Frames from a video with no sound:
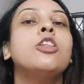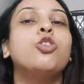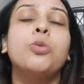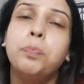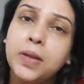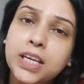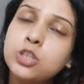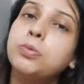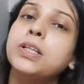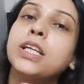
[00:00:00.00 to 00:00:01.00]
তো
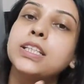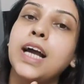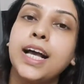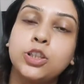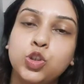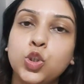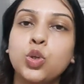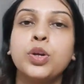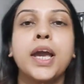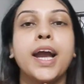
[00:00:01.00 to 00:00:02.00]
প্লিজ তোমাদের কাছে হাত
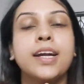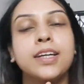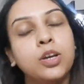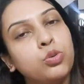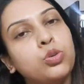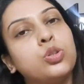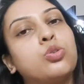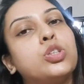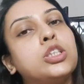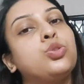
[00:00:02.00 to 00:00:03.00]
জোর করে একটাই অনুরোধ
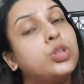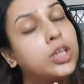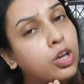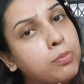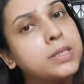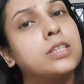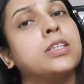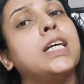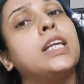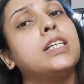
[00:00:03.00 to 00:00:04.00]
করছি যদি কেউ আমার
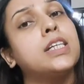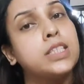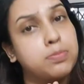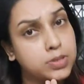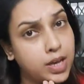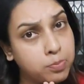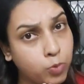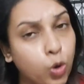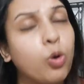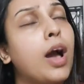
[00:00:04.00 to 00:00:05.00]
চ্যানেলটাকে
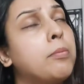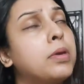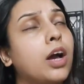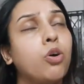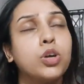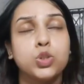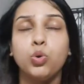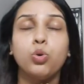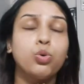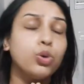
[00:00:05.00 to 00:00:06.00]
সাবস্ক্রাইব করো আমি কাউকে
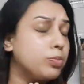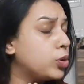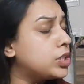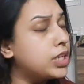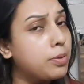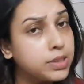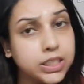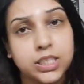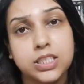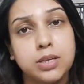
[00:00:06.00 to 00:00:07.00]
জোর করে বলছি না
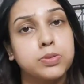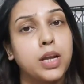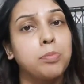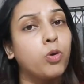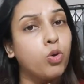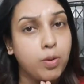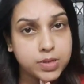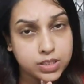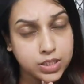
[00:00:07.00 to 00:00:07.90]
আমার চ্যানেল সাবস্ক্রাইব করো আমার